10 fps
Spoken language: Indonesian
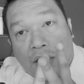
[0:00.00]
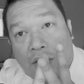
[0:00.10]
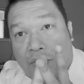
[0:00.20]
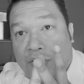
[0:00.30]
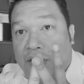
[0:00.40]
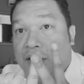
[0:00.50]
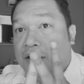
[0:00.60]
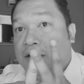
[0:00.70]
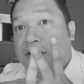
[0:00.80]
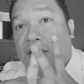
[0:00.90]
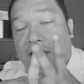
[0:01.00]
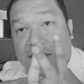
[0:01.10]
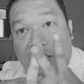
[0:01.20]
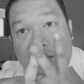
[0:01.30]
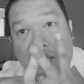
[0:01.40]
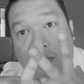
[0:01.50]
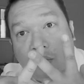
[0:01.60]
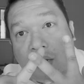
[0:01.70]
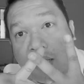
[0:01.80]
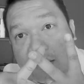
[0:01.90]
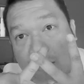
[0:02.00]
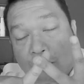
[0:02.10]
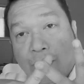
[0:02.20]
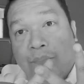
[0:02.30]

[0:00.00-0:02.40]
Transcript: kontinen, eh, kecerdasan intelektual IQ.